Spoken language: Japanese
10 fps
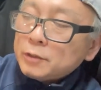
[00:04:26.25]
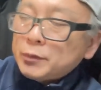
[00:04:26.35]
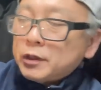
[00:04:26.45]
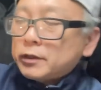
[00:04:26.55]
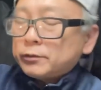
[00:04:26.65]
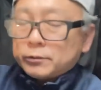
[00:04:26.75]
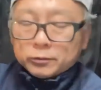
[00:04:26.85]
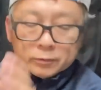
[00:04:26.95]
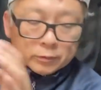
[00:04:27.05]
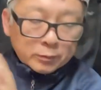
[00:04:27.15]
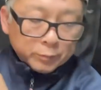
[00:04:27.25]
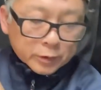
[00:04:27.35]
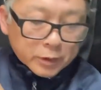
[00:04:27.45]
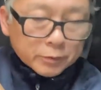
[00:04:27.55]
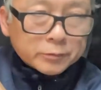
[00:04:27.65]
まあ、あのー、まあ、
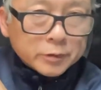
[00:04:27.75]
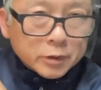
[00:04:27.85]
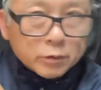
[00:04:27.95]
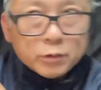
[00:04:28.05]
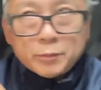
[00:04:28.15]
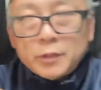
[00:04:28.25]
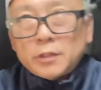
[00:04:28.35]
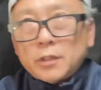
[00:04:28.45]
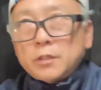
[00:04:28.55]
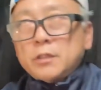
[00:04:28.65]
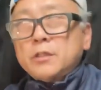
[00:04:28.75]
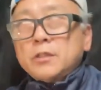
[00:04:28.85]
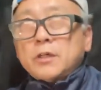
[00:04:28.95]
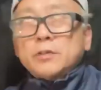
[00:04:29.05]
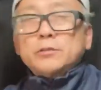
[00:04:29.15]
作例を見て、
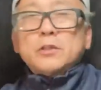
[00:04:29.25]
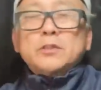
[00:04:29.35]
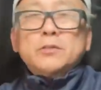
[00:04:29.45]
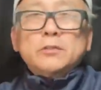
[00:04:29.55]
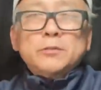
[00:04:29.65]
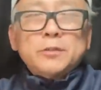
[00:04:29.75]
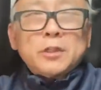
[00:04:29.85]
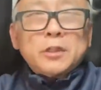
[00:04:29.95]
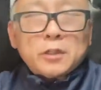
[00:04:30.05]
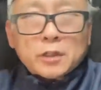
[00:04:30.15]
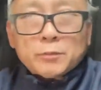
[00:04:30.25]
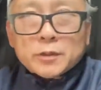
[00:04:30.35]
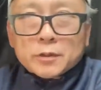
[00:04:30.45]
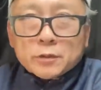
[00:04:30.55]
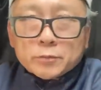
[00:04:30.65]
後で作例見ていただき
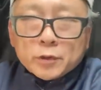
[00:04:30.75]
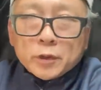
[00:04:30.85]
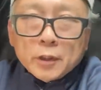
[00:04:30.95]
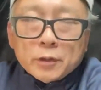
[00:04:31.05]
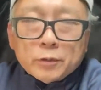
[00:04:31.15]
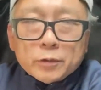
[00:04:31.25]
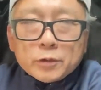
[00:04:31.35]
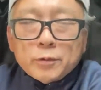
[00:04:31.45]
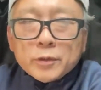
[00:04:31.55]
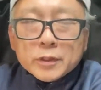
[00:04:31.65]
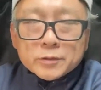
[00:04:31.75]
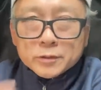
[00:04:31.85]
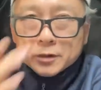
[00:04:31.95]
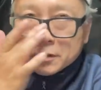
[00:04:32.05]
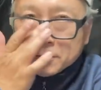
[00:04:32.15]
ますけども、オートフォーカス
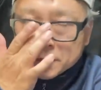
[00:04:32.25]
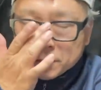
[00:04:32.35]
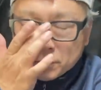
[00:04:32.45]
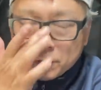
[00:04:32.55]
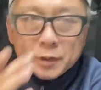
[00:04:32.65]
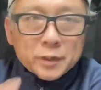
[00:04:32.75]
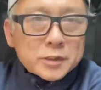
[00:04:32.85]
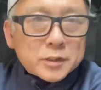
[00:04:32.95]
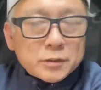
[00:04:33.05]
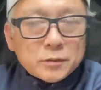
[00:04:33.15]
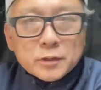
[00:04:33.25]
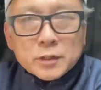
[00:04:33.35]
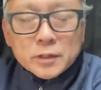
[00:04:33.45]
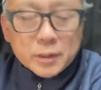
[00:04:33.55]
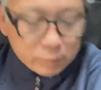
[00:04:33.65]
の精度はそこまで必要
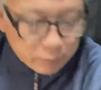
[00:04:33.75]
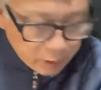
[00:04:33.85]
がないのか